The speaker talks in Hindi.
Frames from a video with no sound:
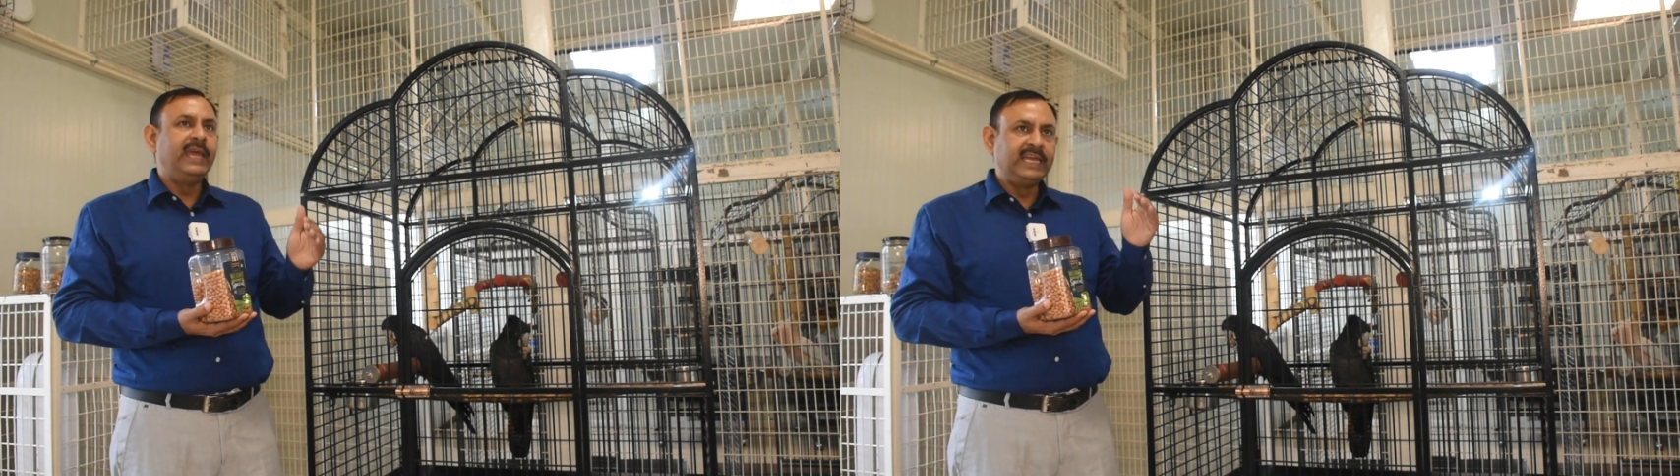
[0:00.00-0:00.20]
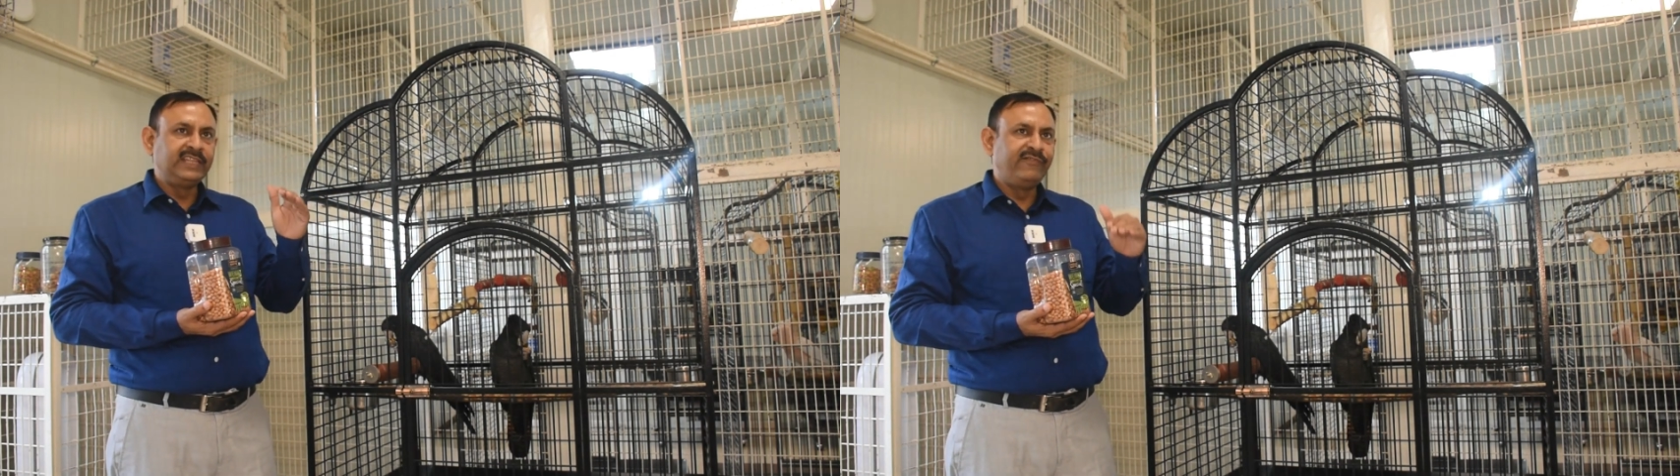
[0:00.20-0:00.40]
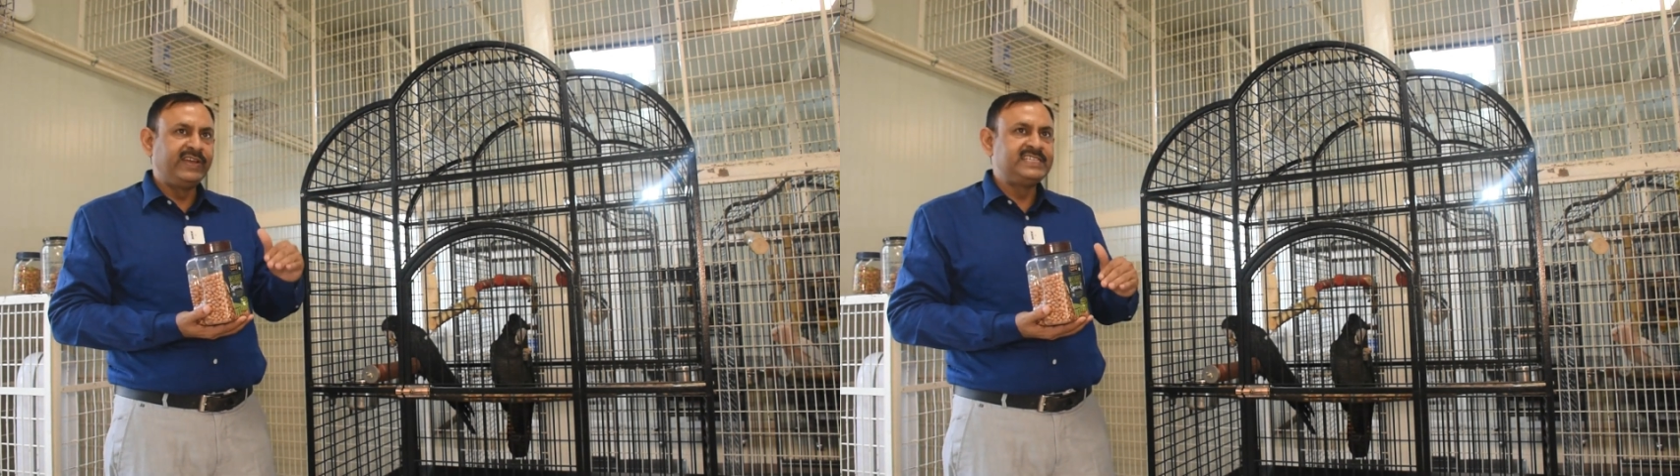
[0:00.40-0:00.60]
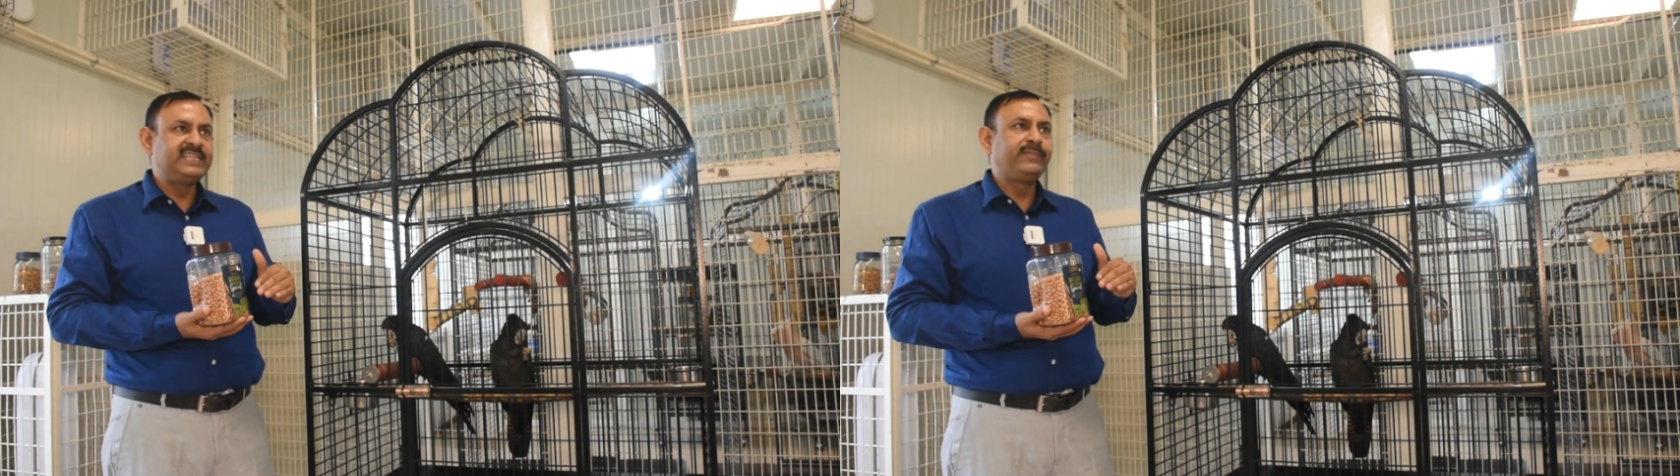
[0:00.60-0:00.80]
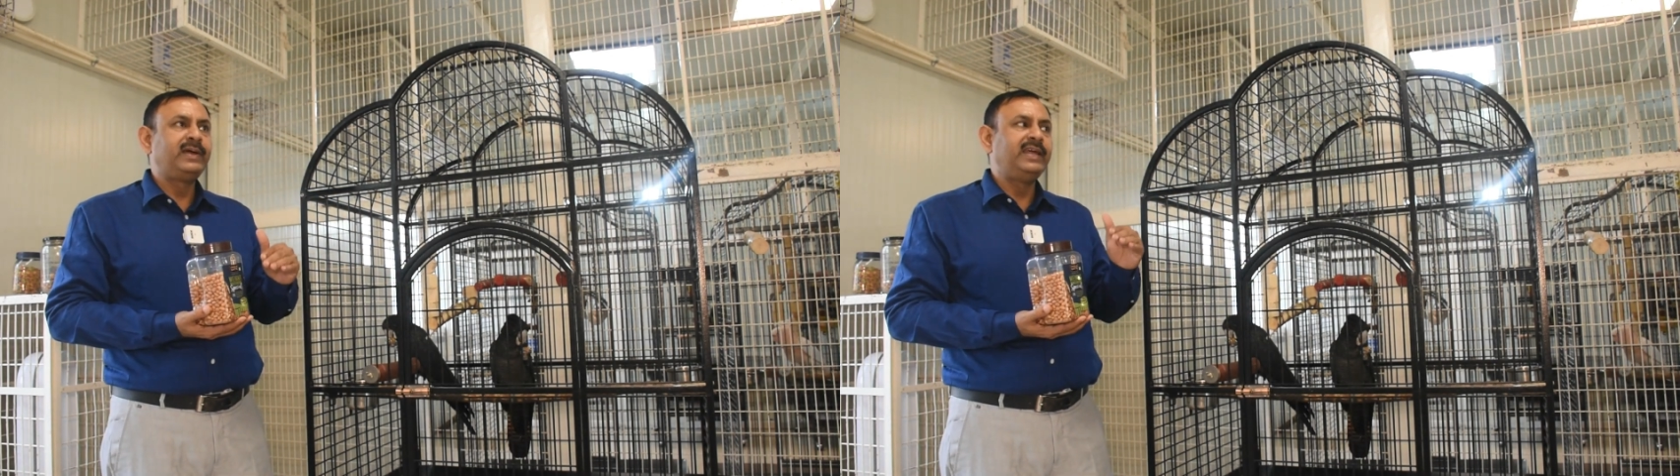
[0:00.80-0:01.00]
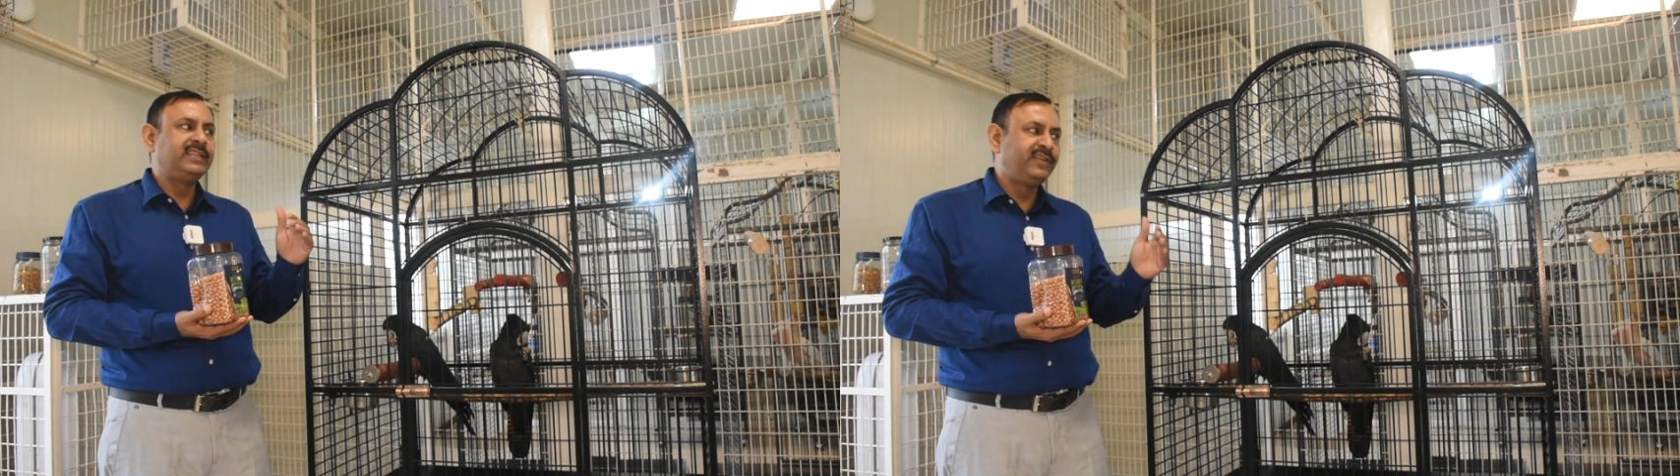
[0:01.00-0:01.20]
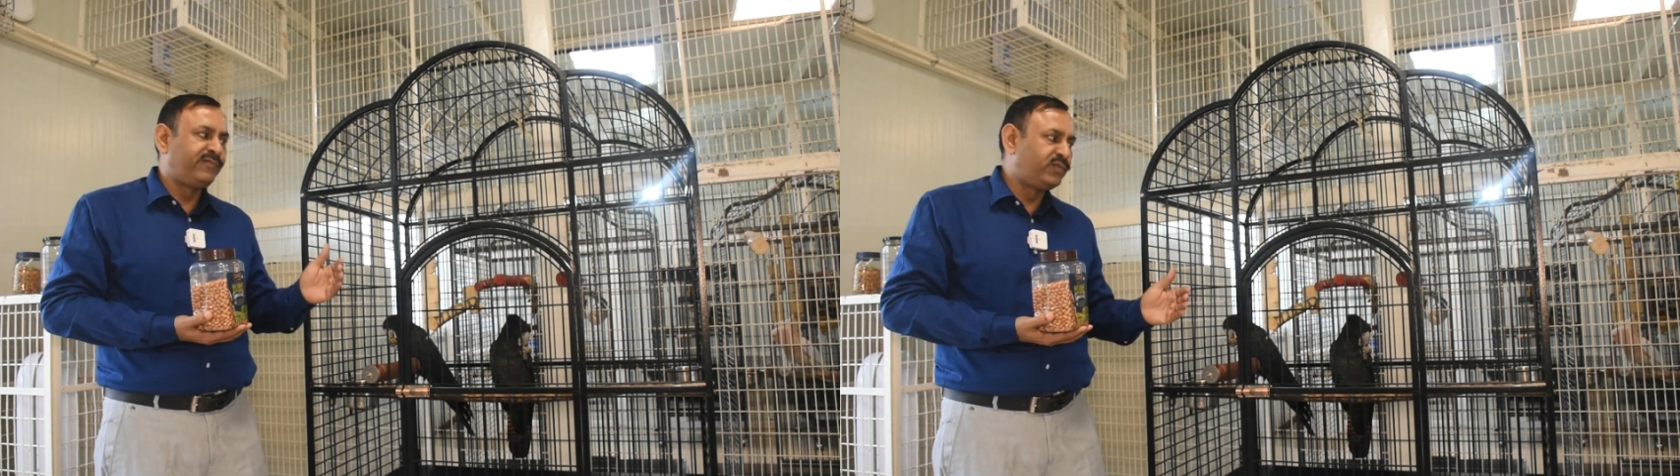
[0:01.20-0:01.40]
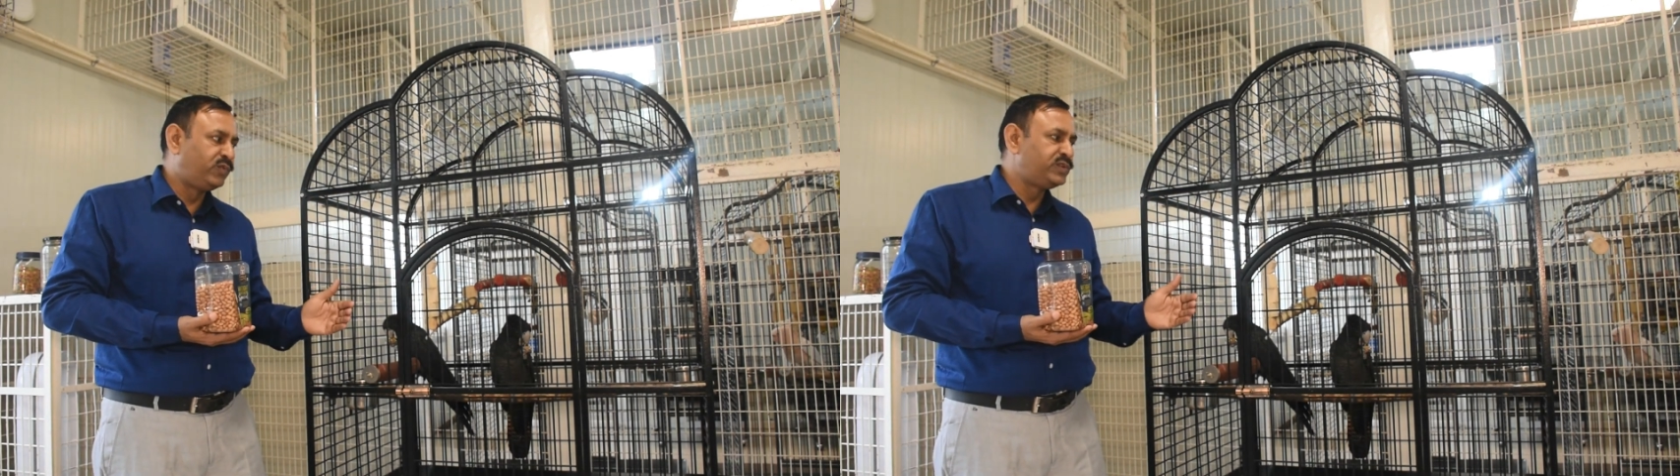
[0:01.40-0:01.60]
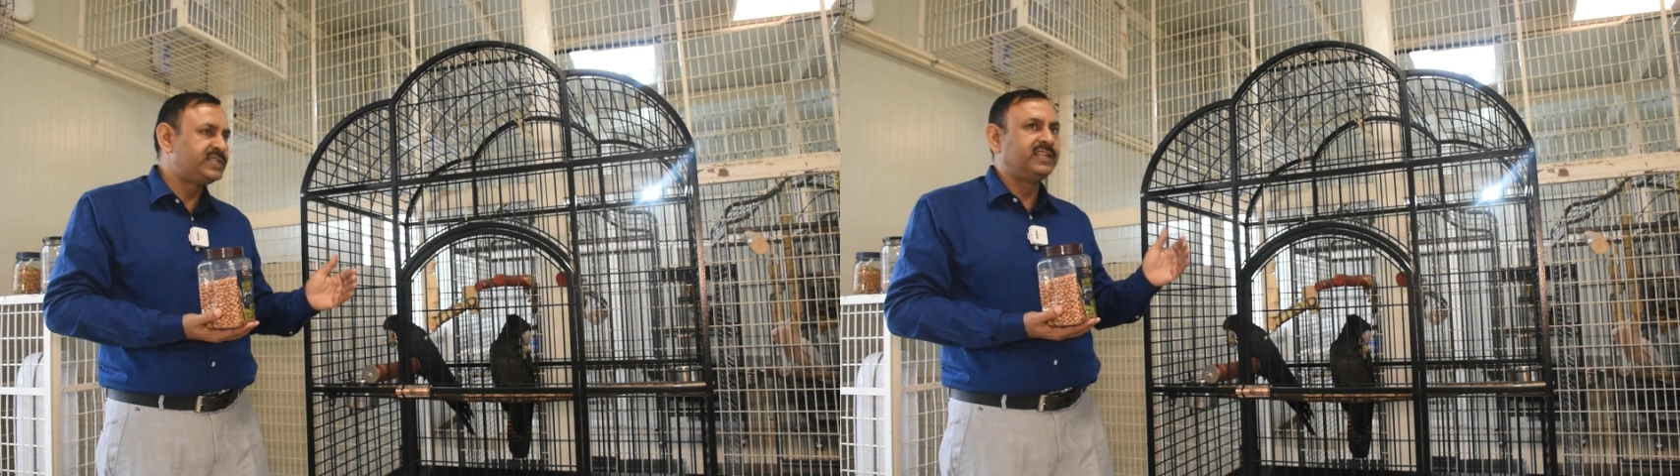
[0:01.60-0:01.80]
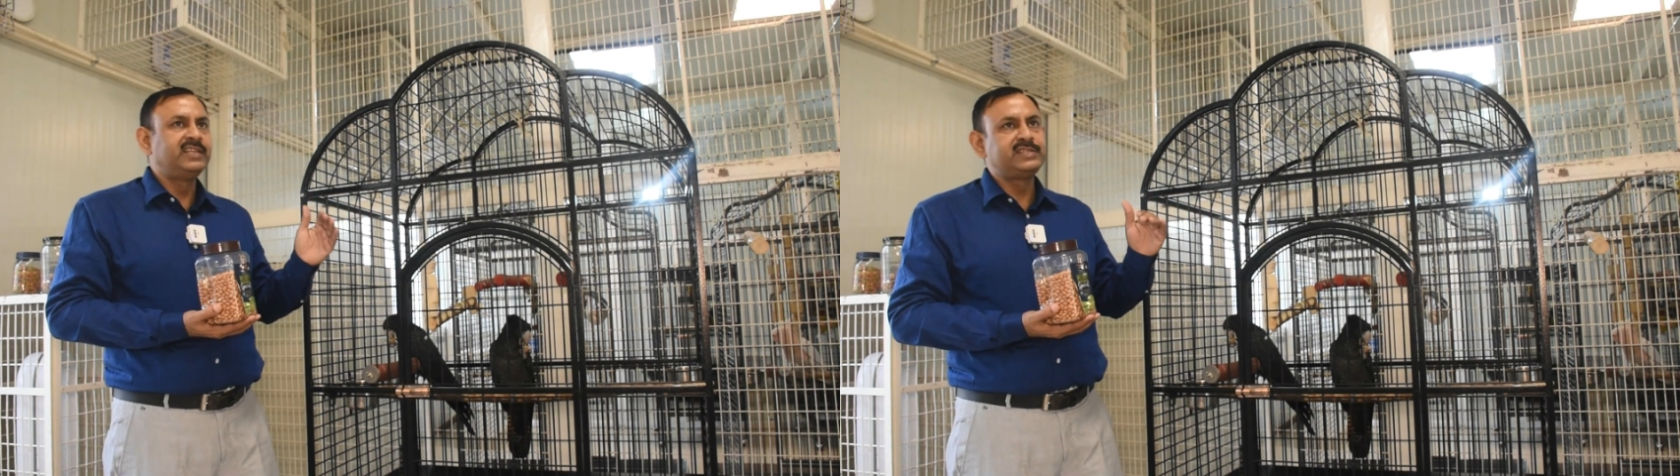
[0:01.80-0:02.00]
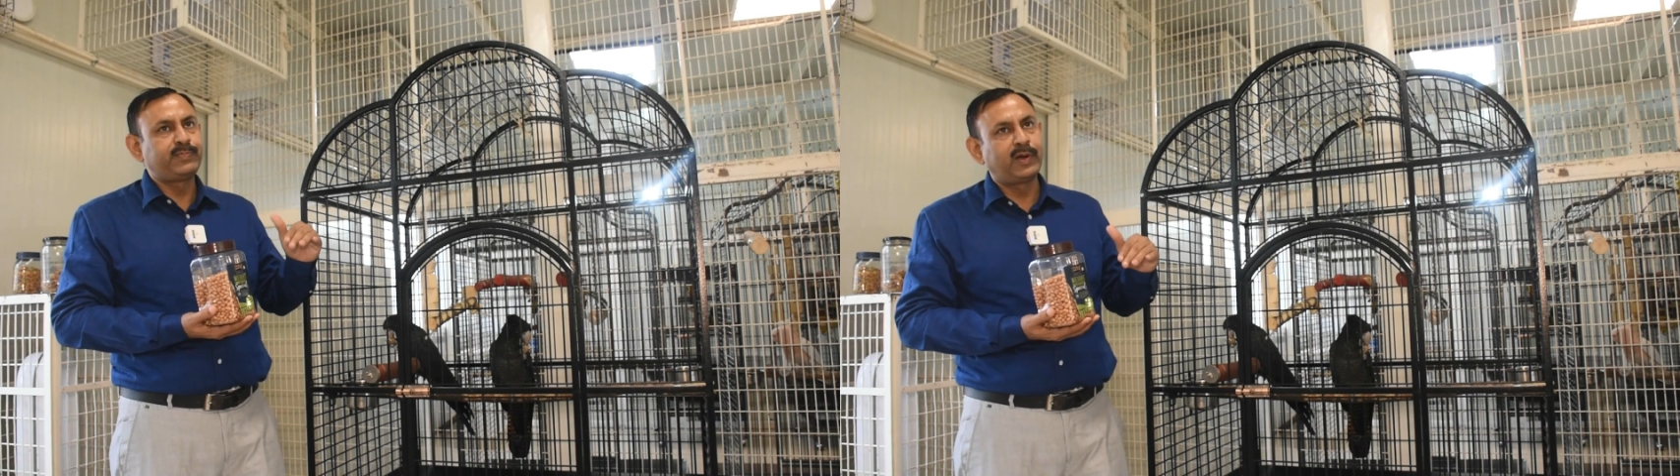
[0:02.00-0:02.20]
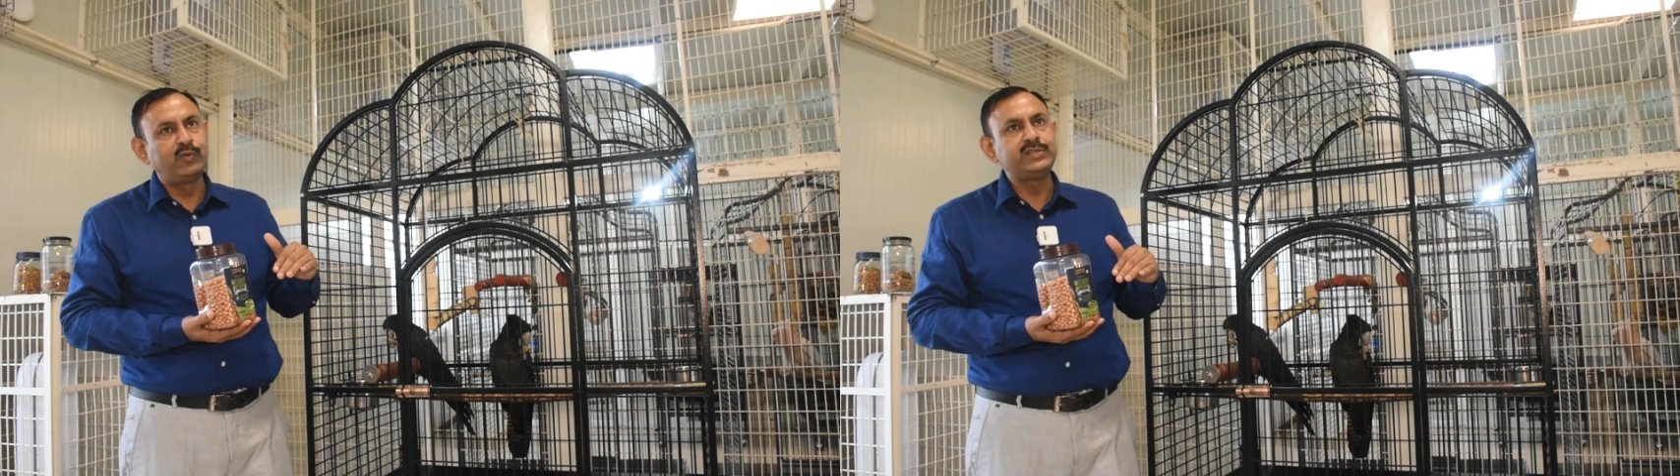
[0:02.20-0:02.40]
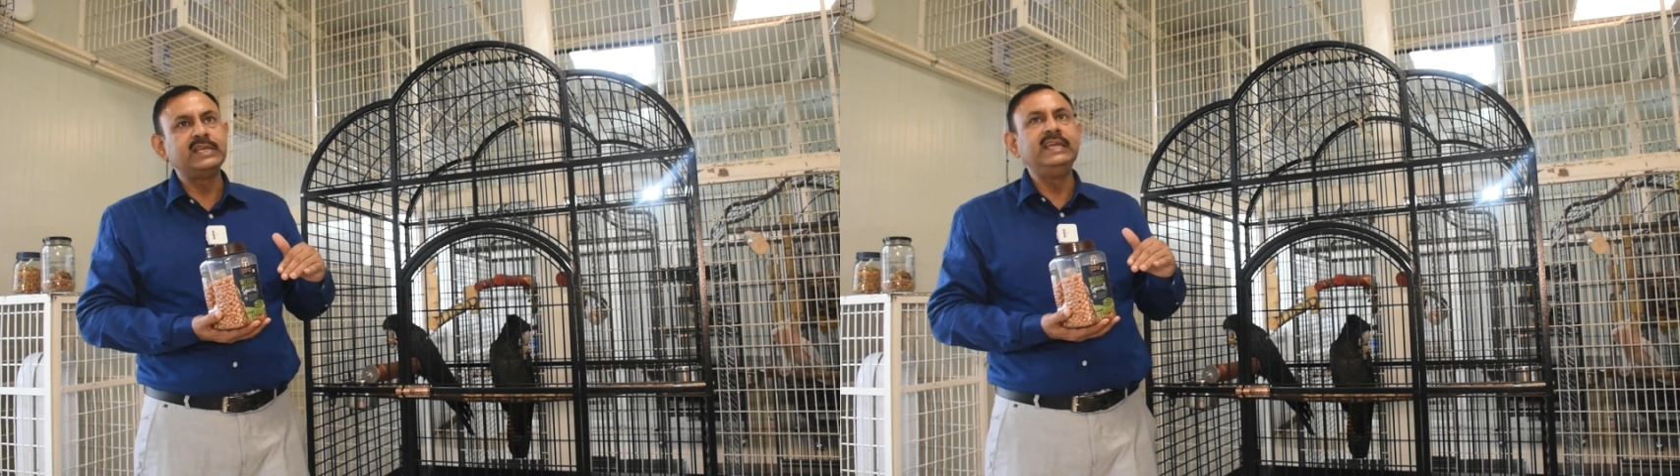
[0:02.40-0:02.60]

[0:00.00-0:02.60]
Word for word: एक दिन वेजिटेबल एक दिन फ्रूट्स एक दिन स्प्राउट्स